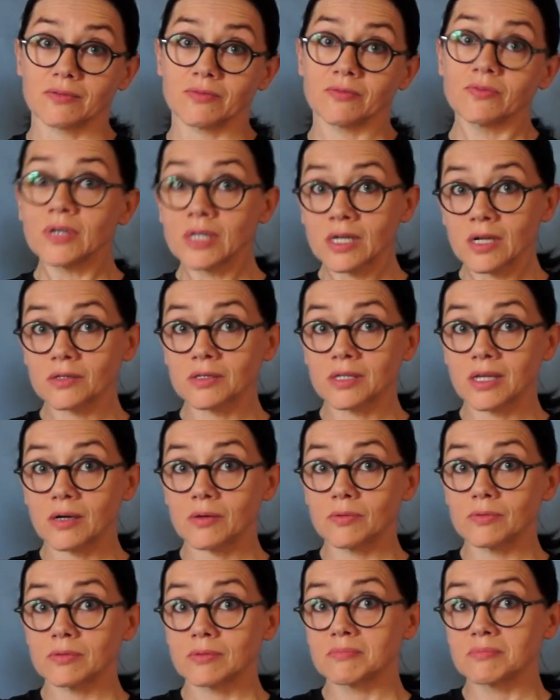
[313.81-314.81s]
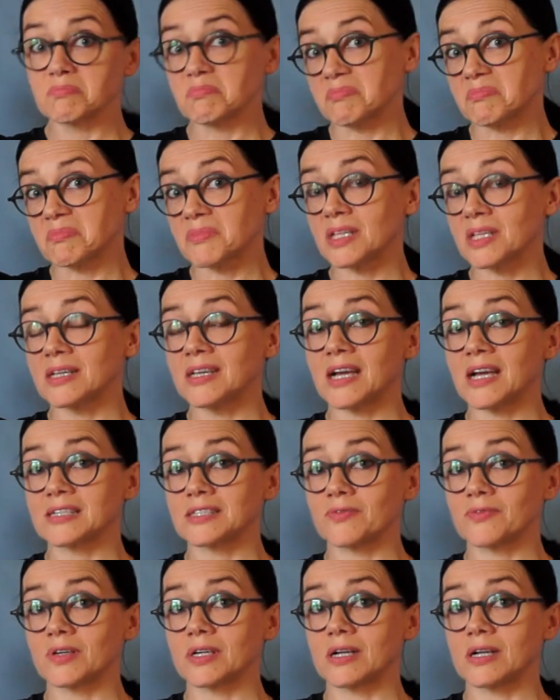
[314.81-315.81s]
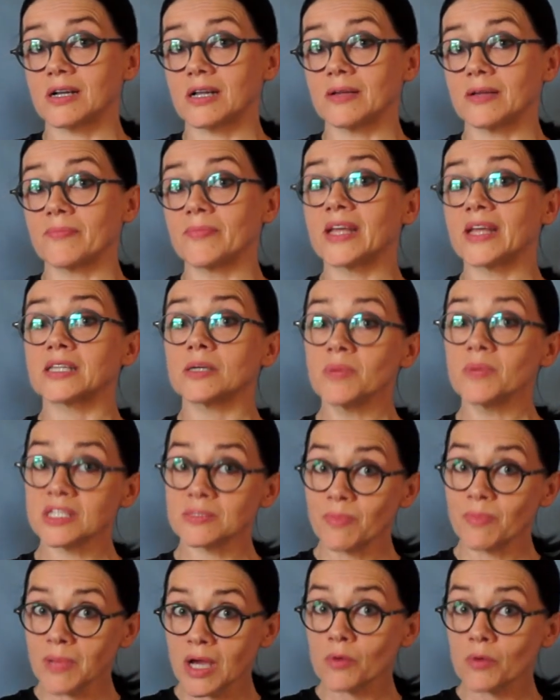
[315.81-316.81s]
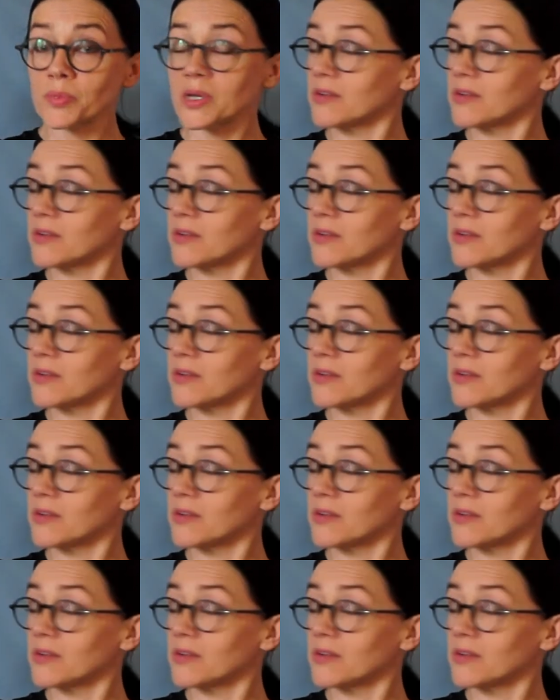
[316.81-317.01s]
Wyglądał jak zwykle. Natomiast miał